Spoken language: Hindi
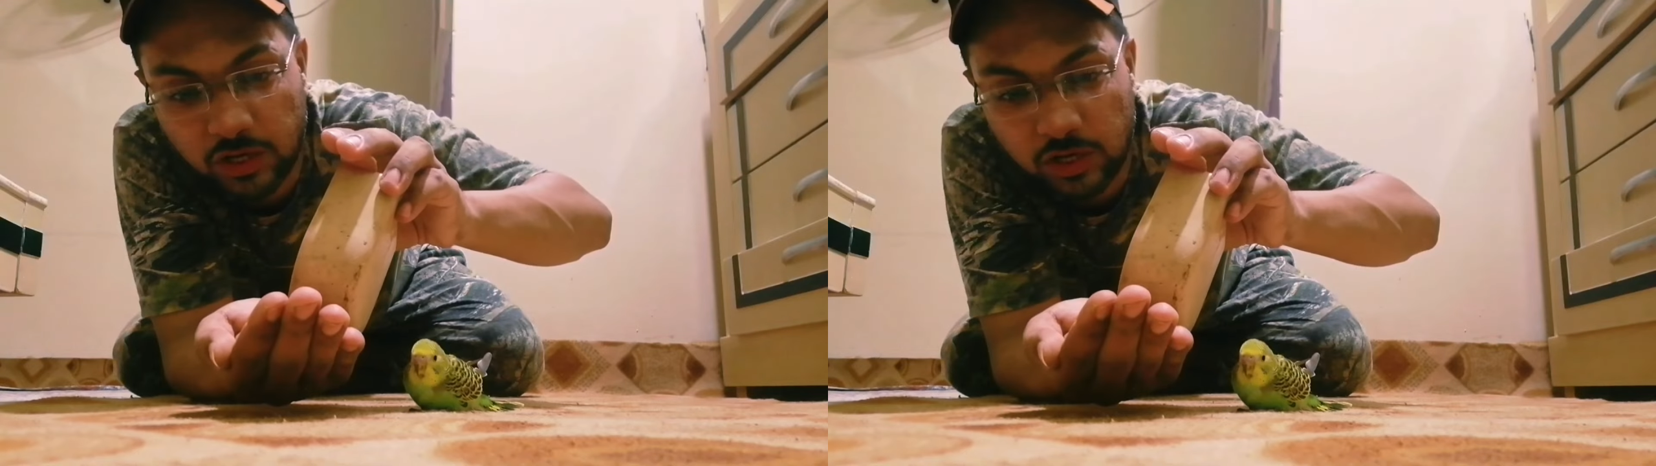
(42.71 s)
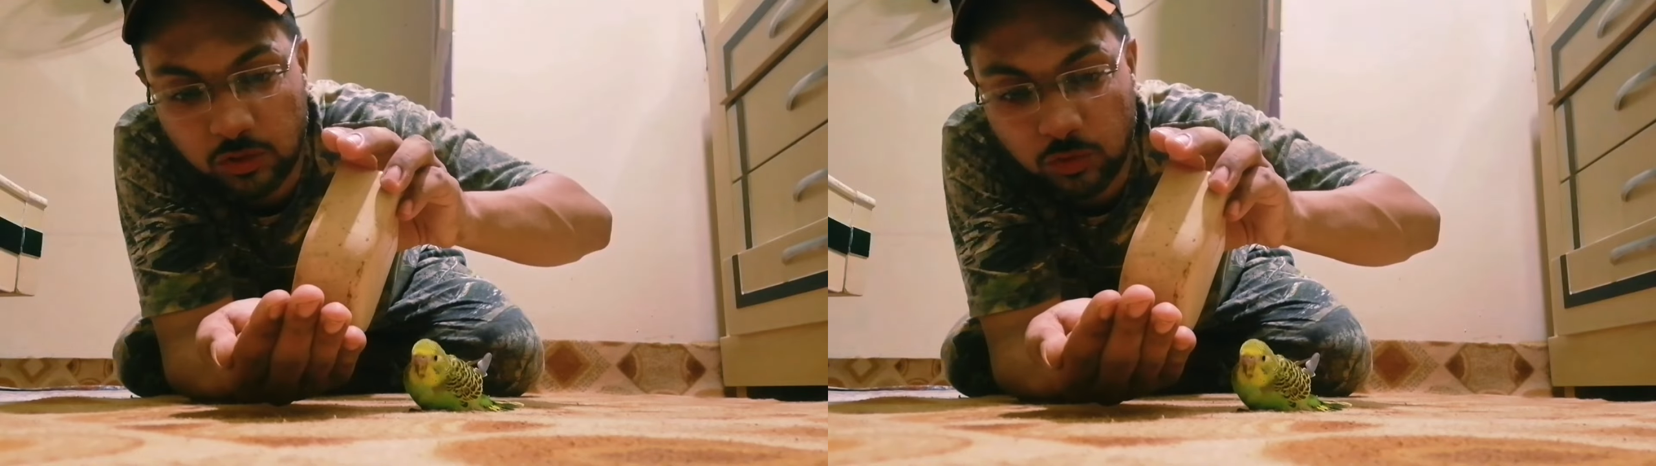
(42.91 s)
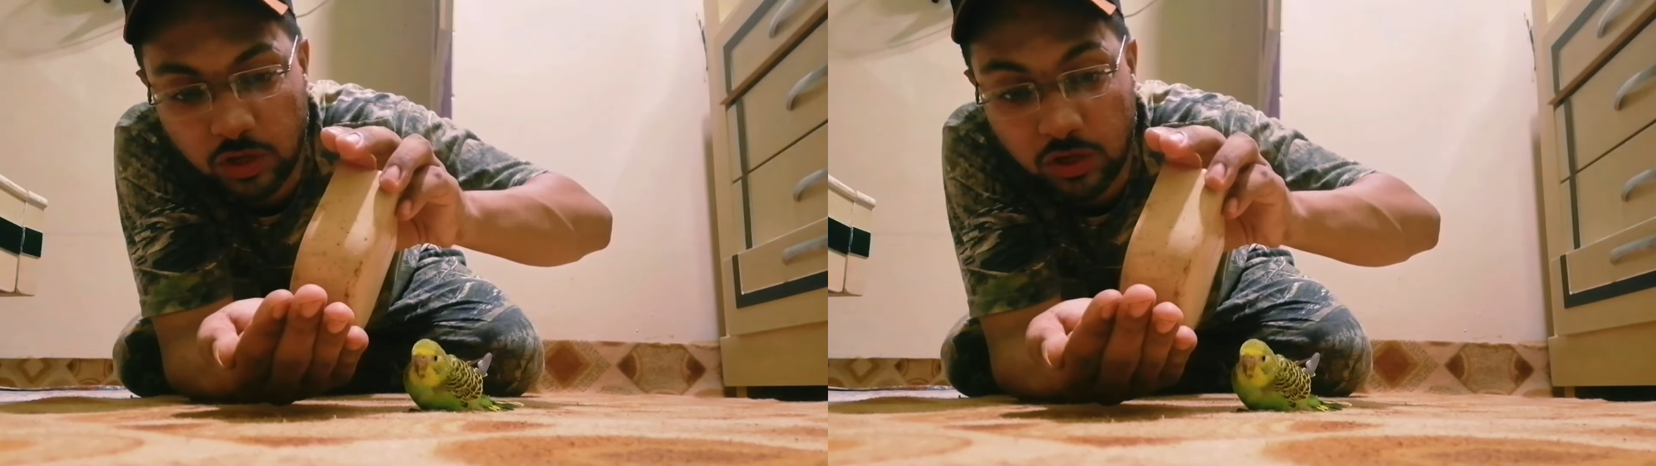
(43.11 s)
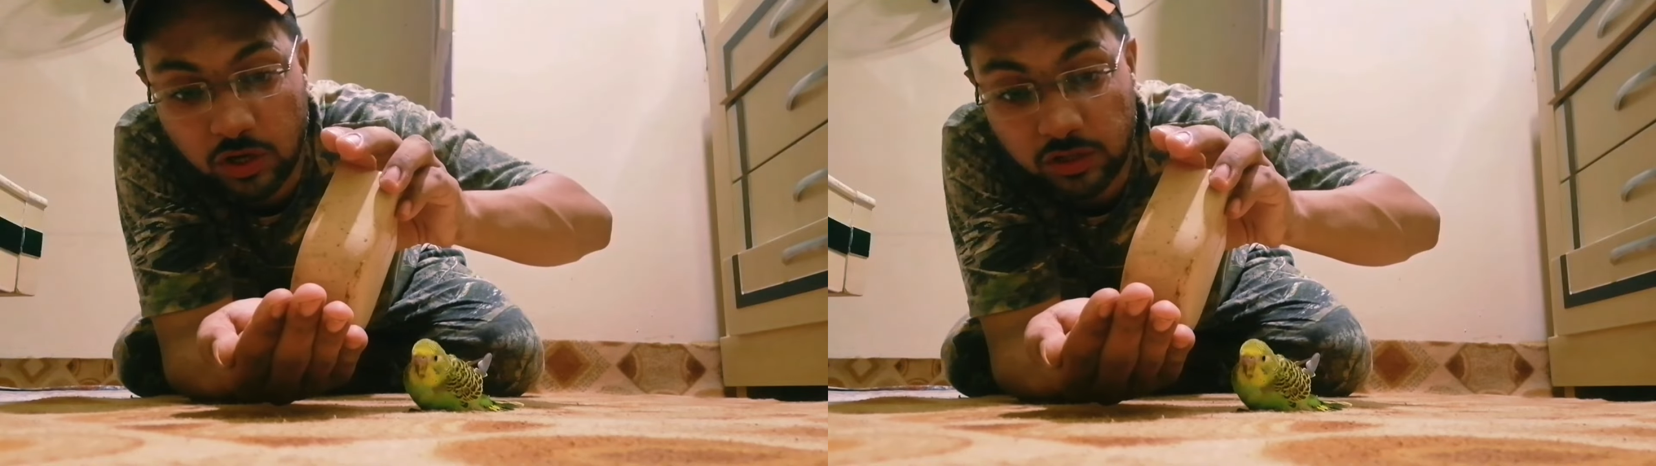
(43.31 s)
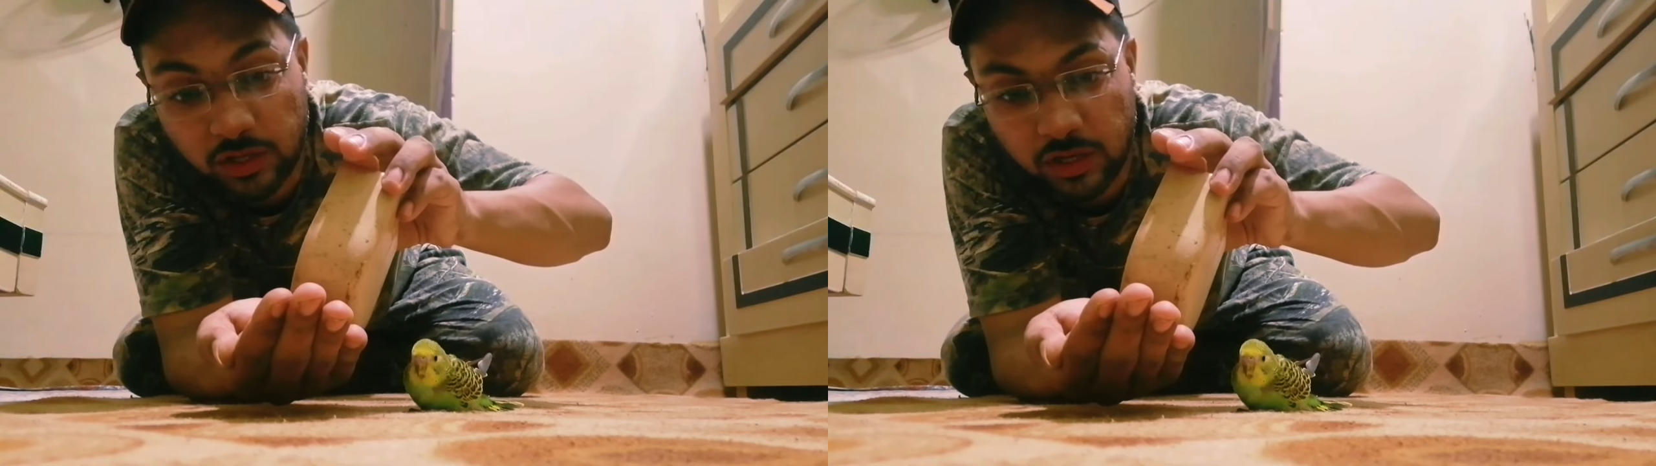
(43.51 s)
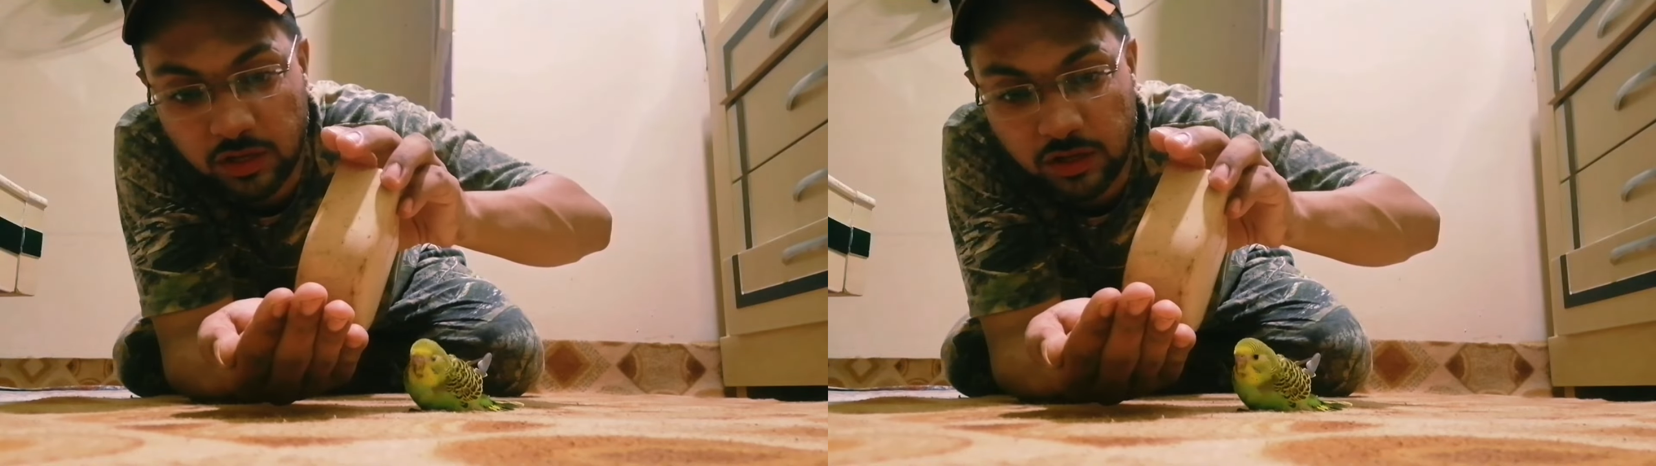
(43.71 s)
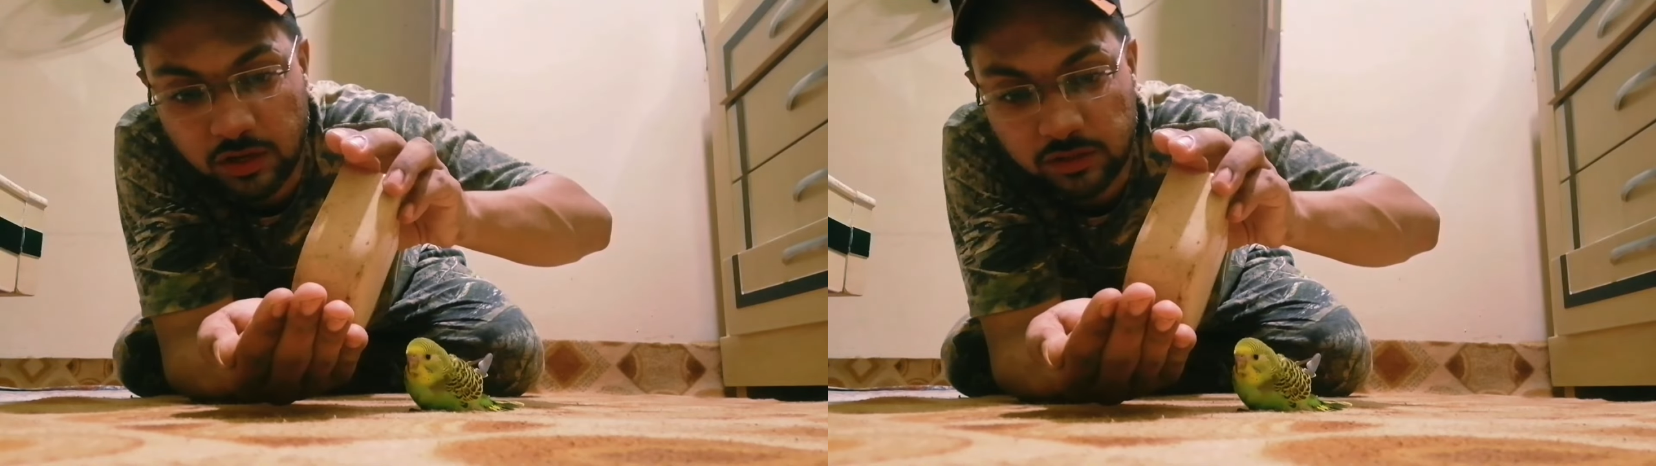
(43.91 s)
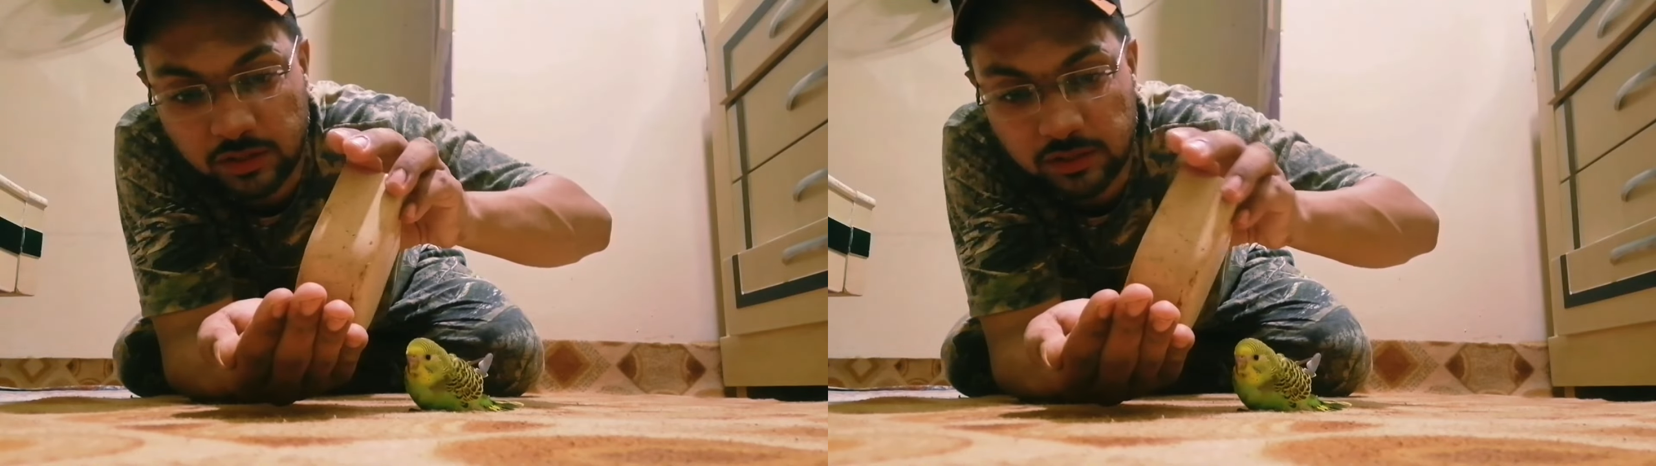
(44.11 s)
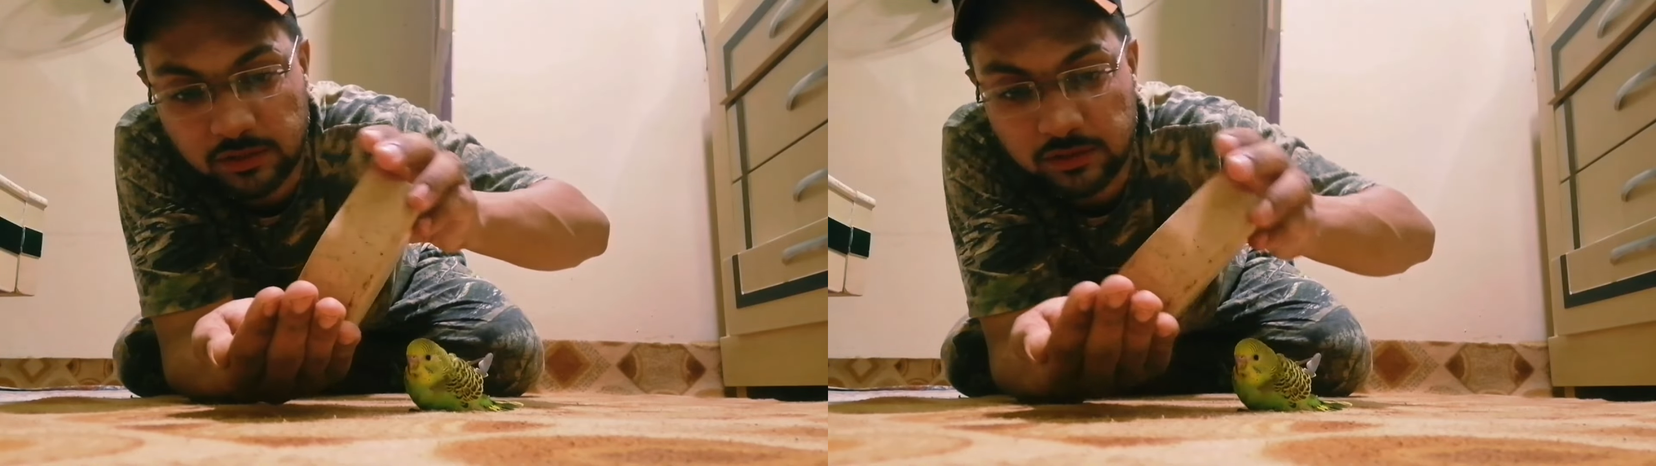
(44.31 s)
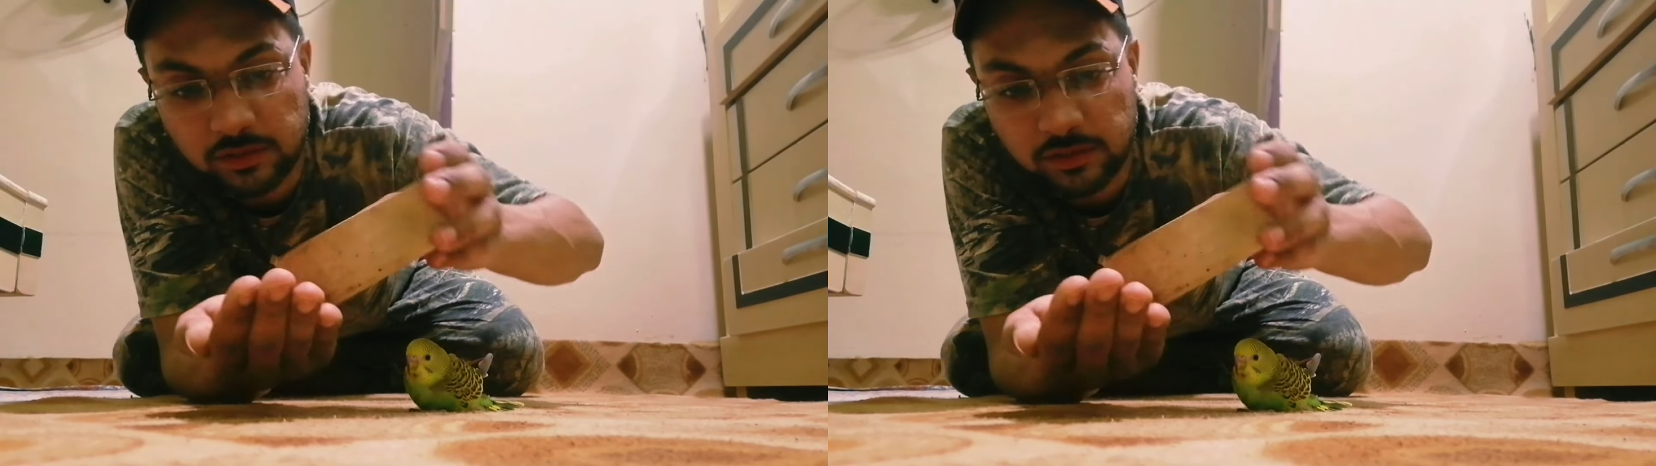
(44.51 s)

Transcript: चेक करता हूँ कि ये खाता है या नहीं खाता है